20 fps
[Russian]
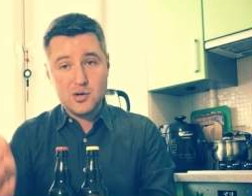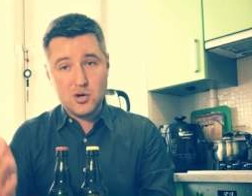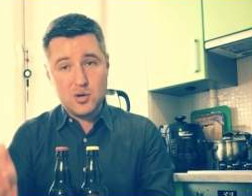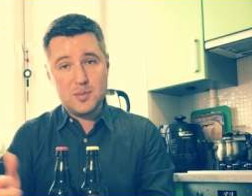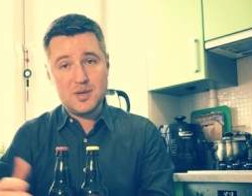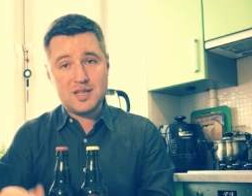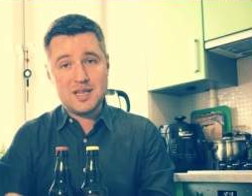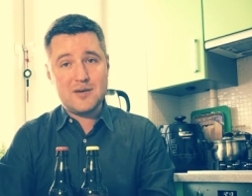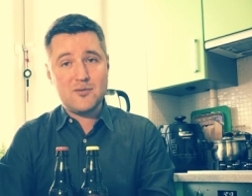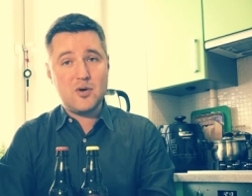
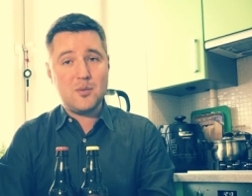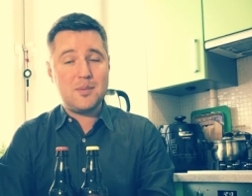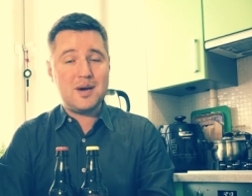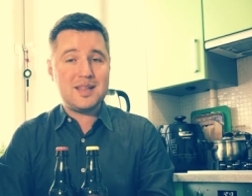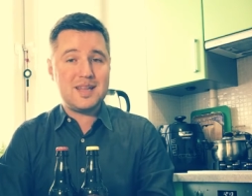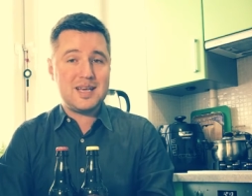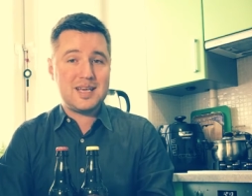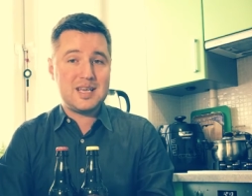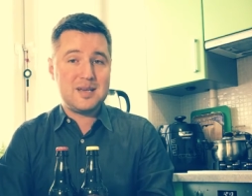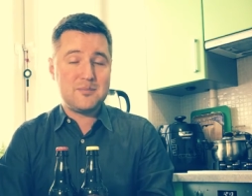Кроме того,
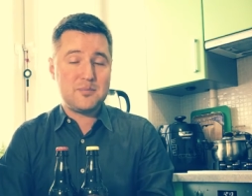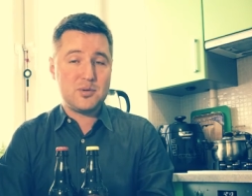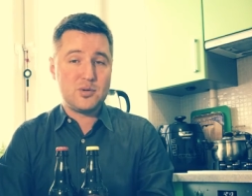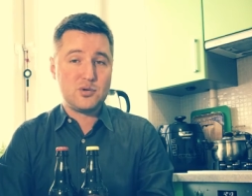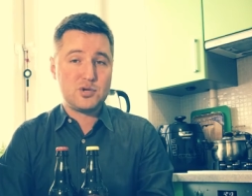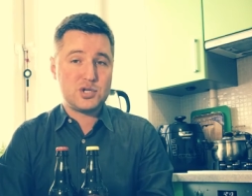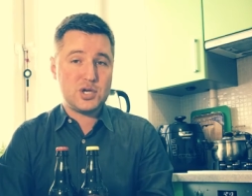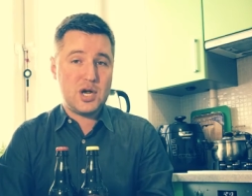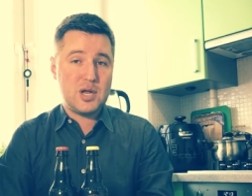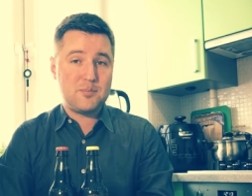монахи
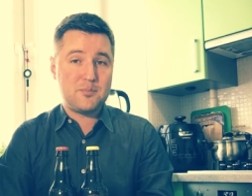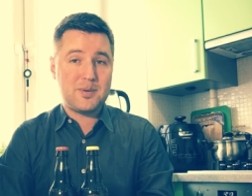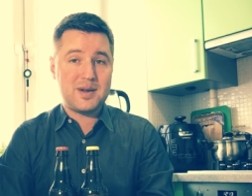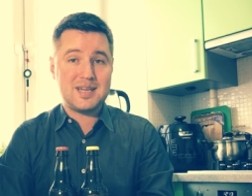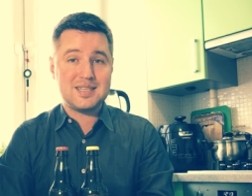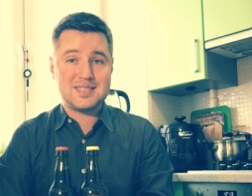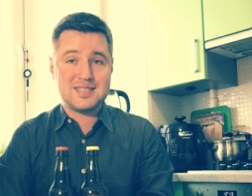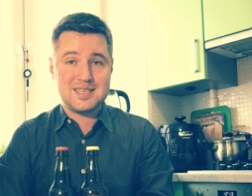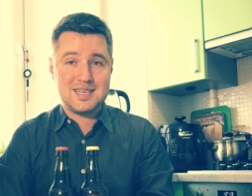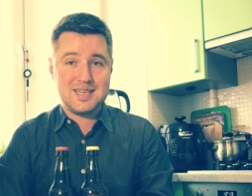получают
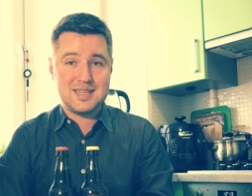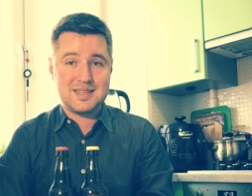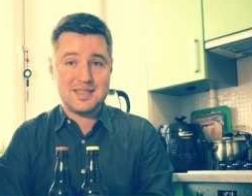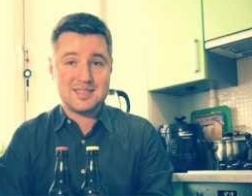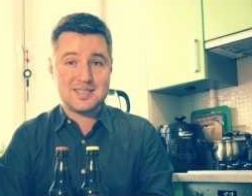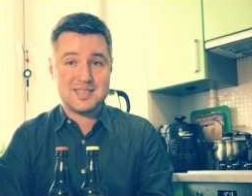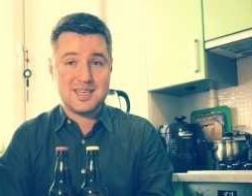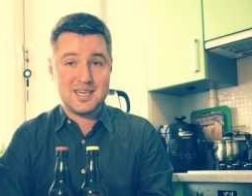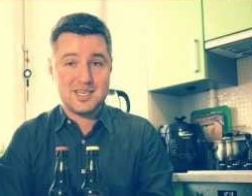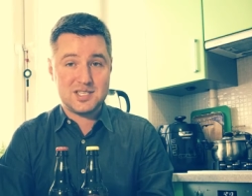
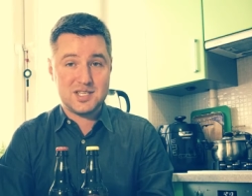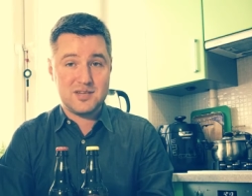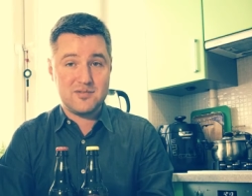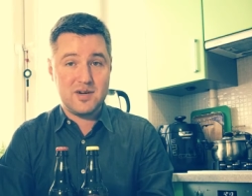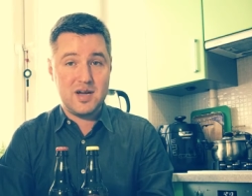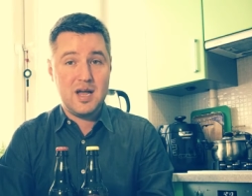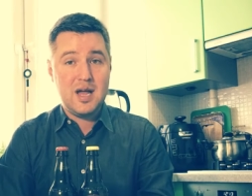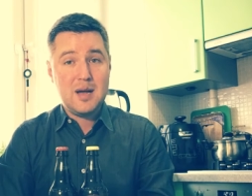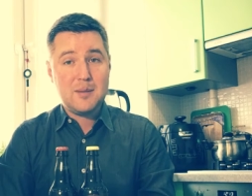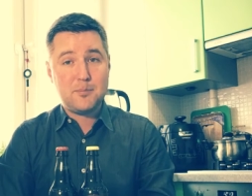проценты с
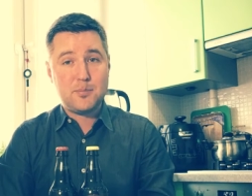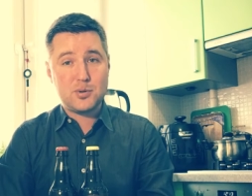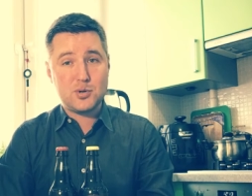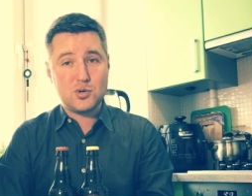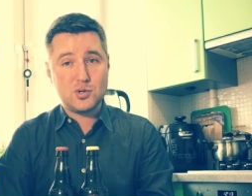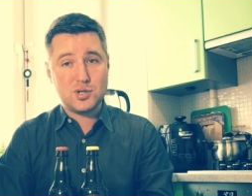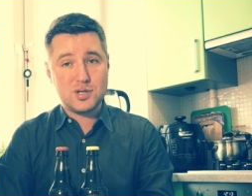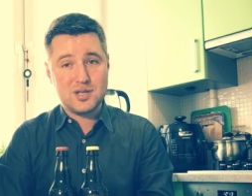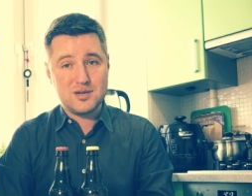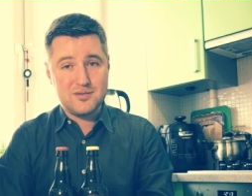каждого
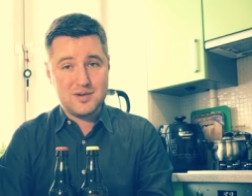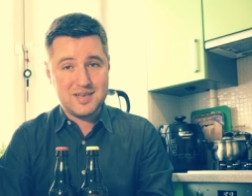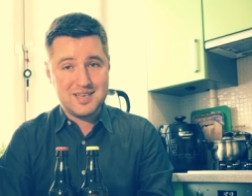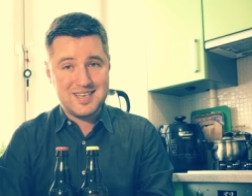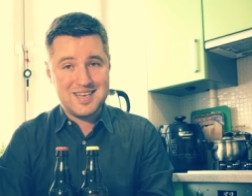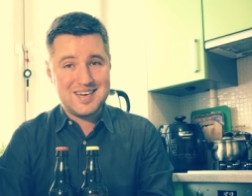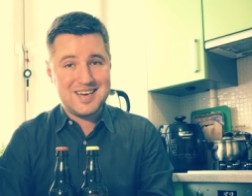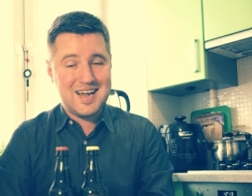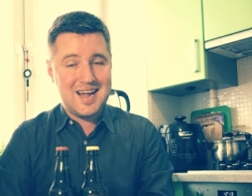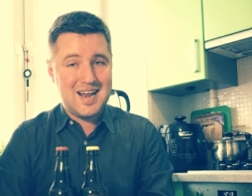проданного
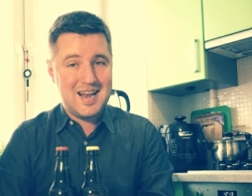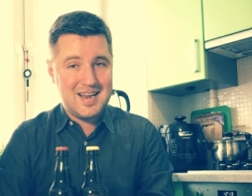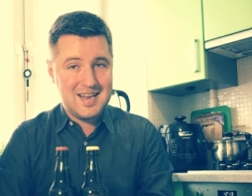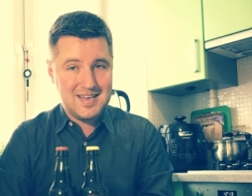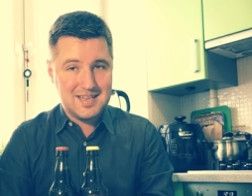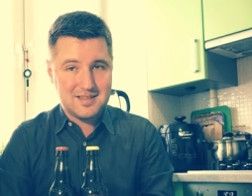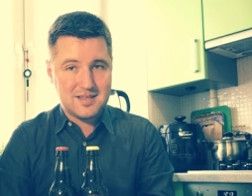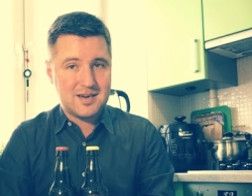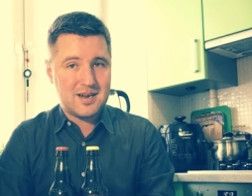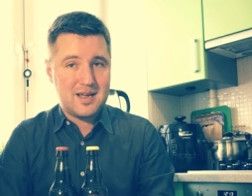
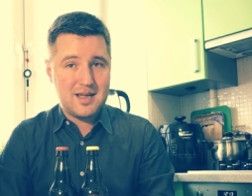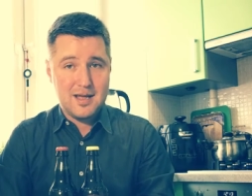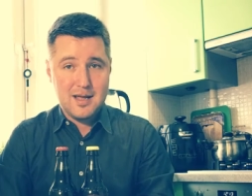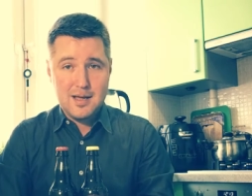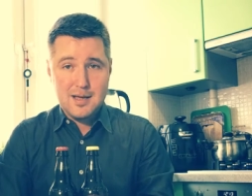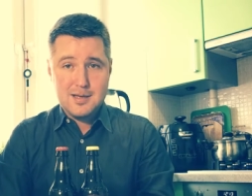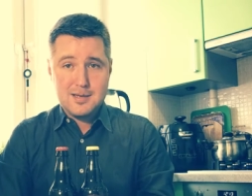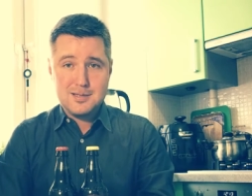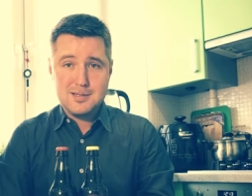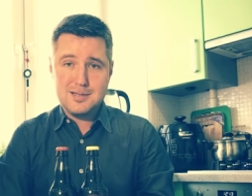гекалитра –
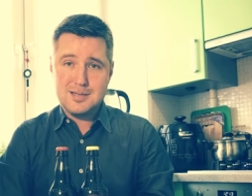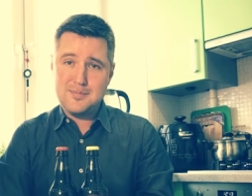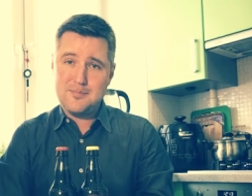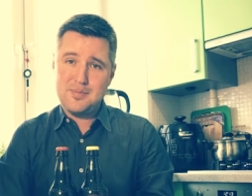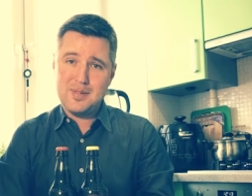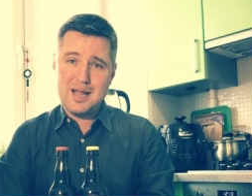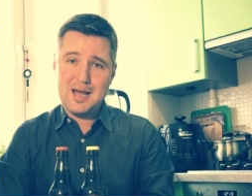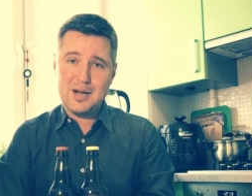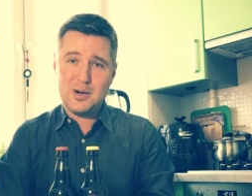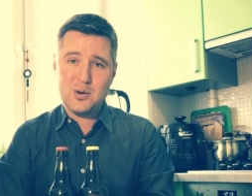
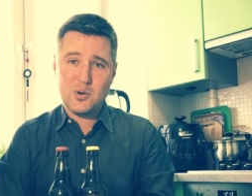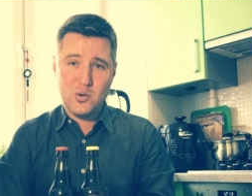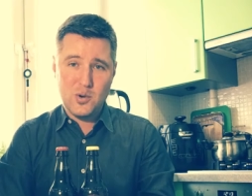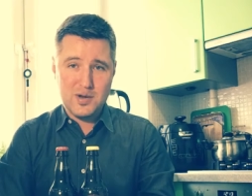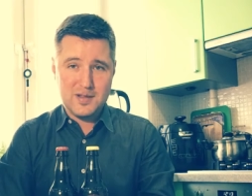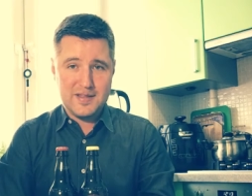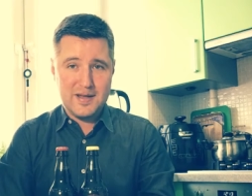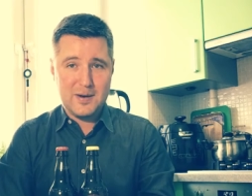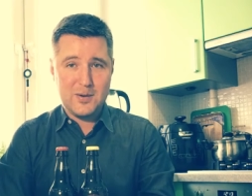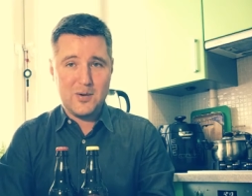
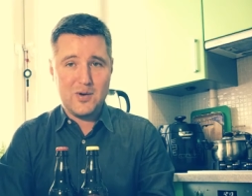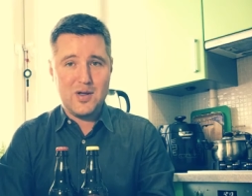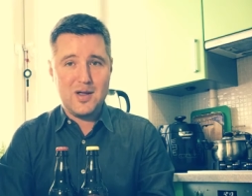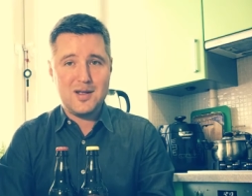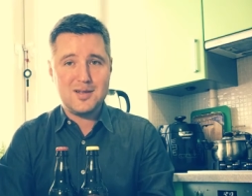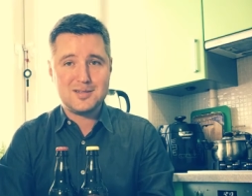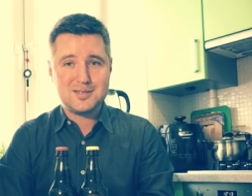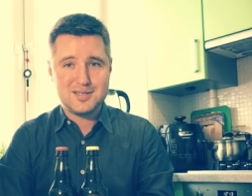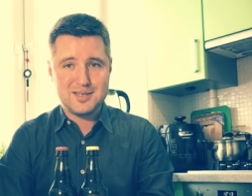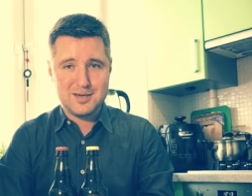неплохой
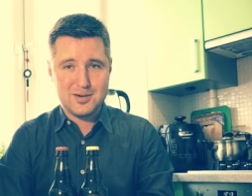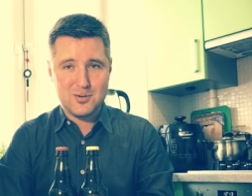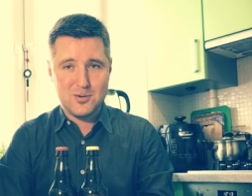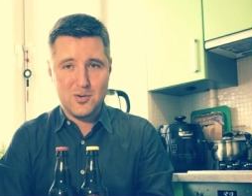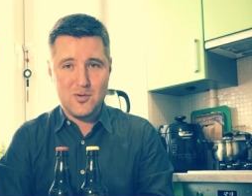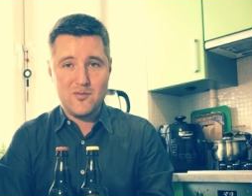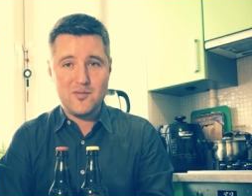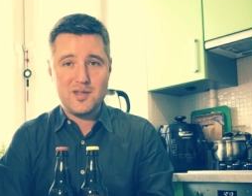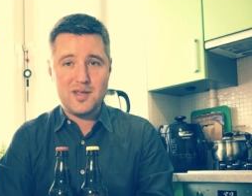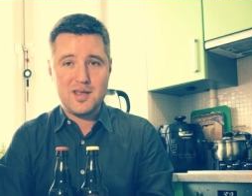такой
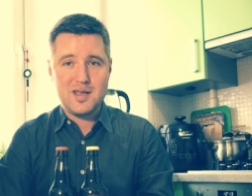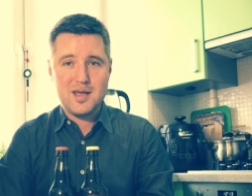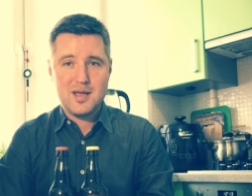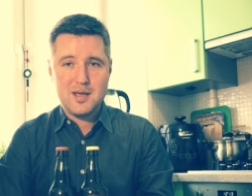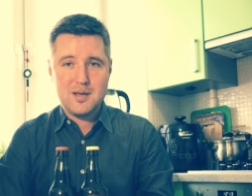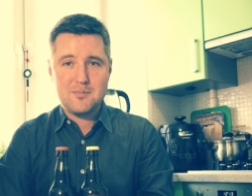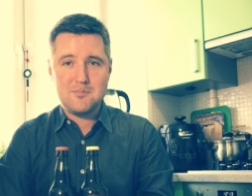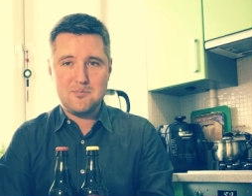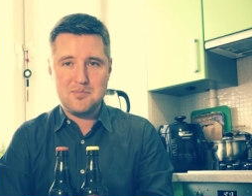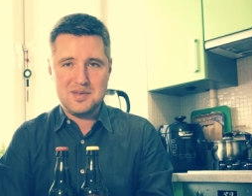церковный
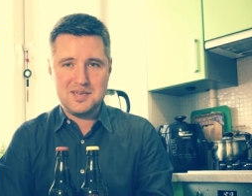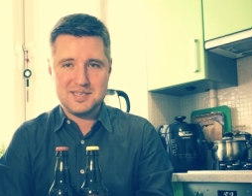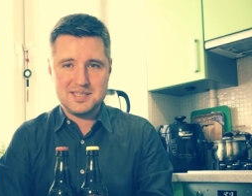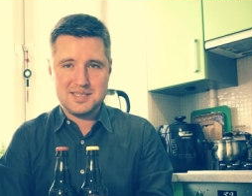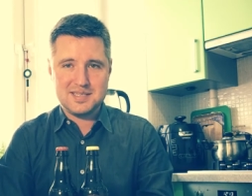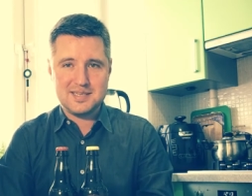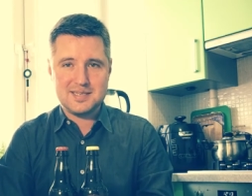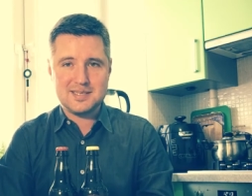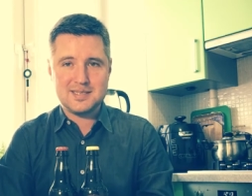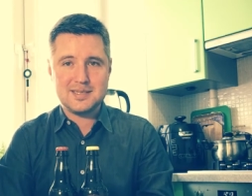
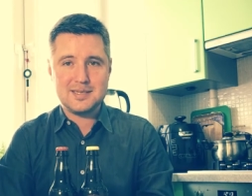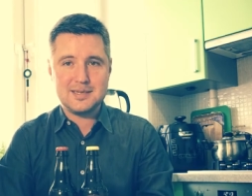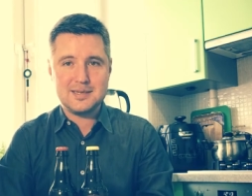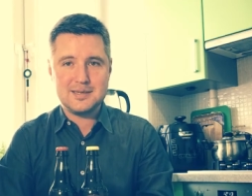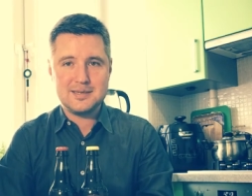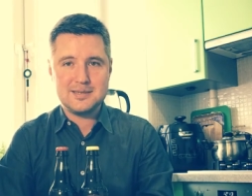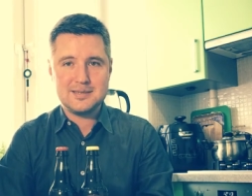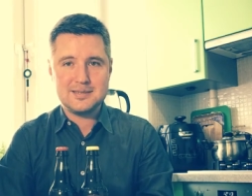бизнес.